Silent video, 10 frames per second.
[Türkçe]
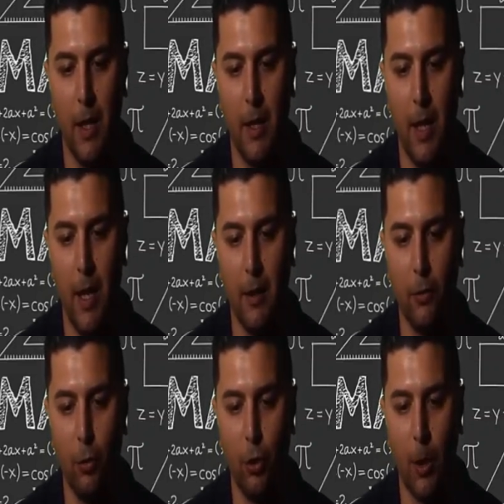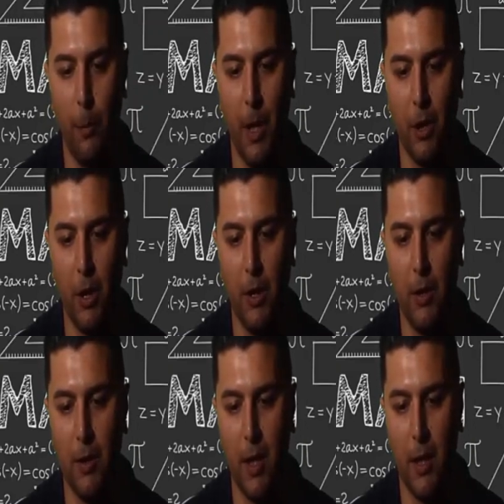Yine n-3'e 5
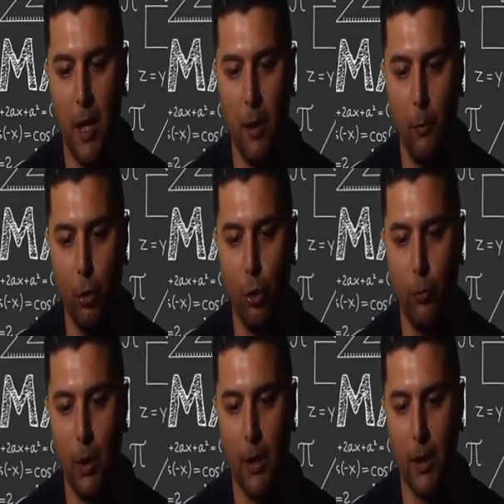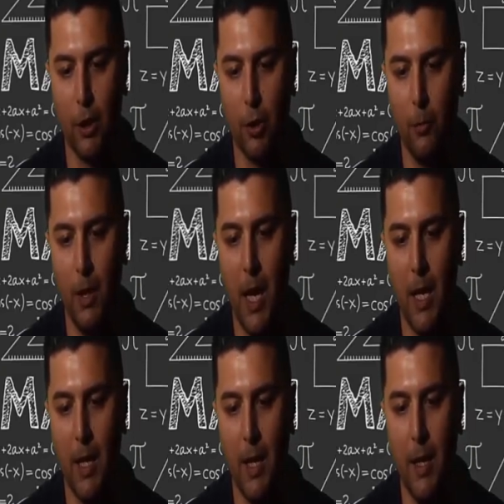dediysek bu durumda arkadaşım
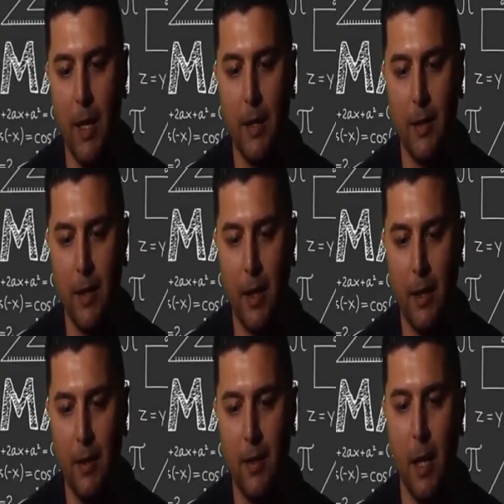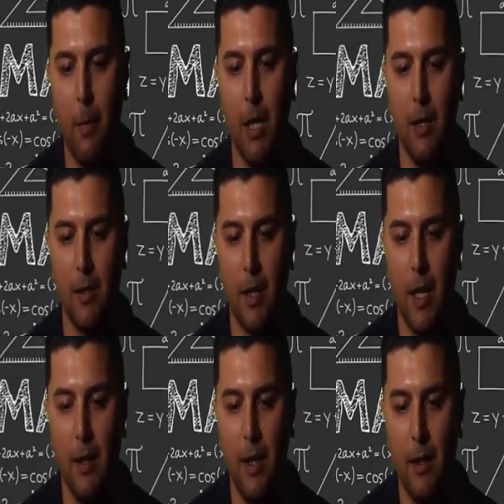n'ye 8 demeliyiz.
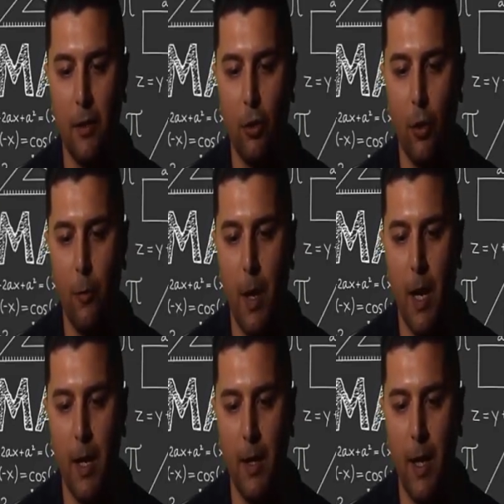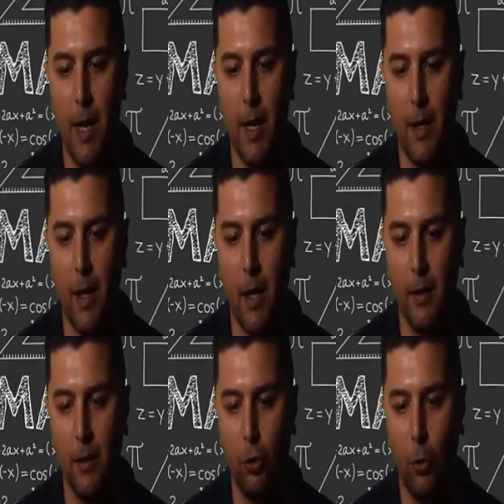Ne istiyor? M, N,
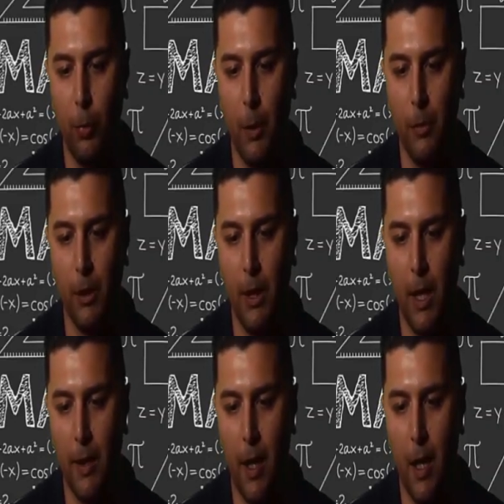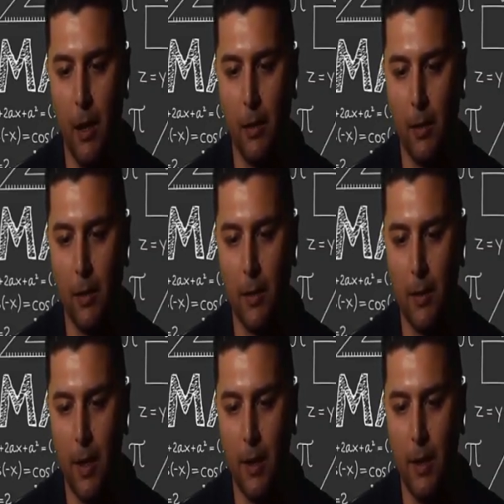K'nın toplamını yani 6,
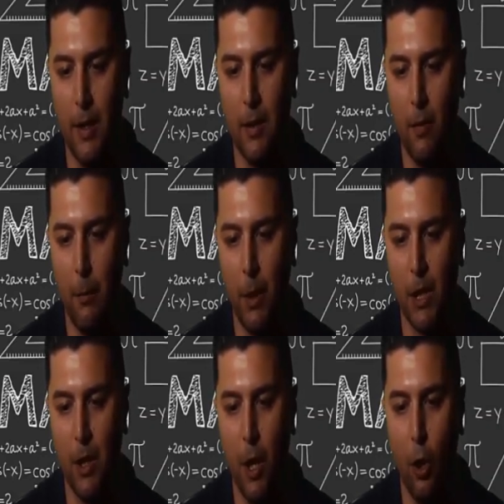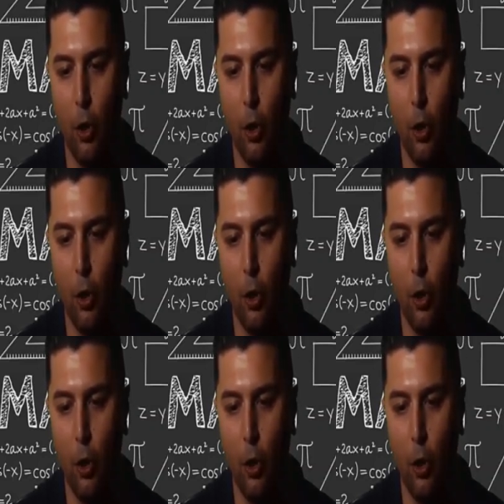8 ve 1.